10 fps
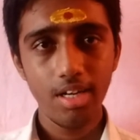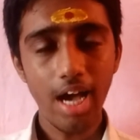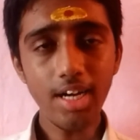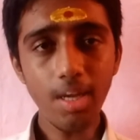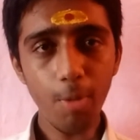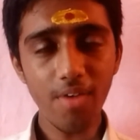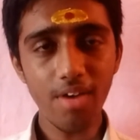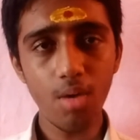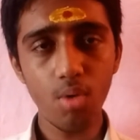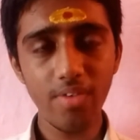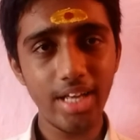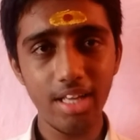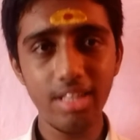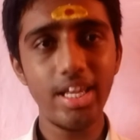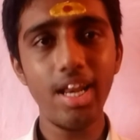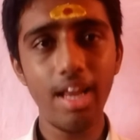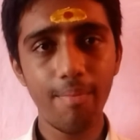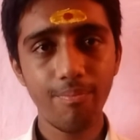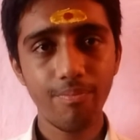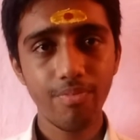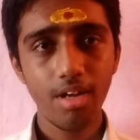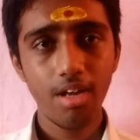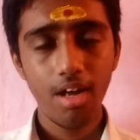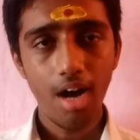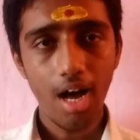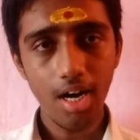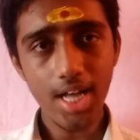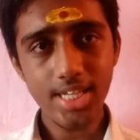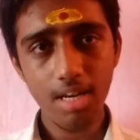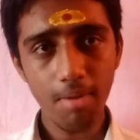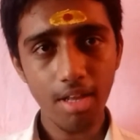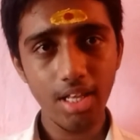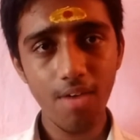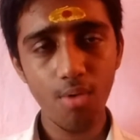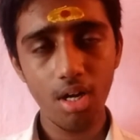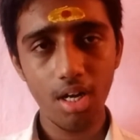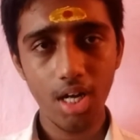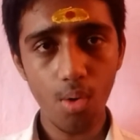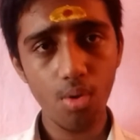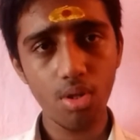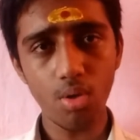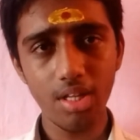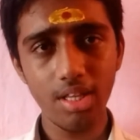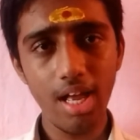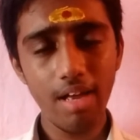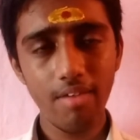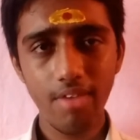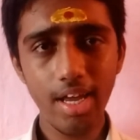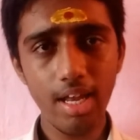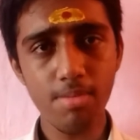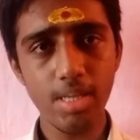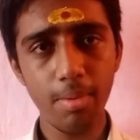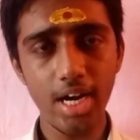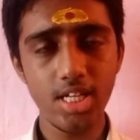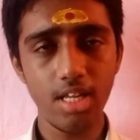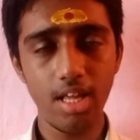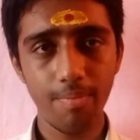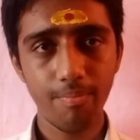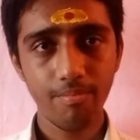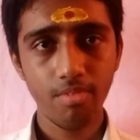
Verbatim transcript: யார்கிட்ட போய் அவரால் உதவி கேட்கறதுன்னு தெரியல அருணாச்சலம் படத்துலேயும் அவர் கௌரவ தோற்றத்தில் வி கே ராமசாமி நடிச்சிருந்தார்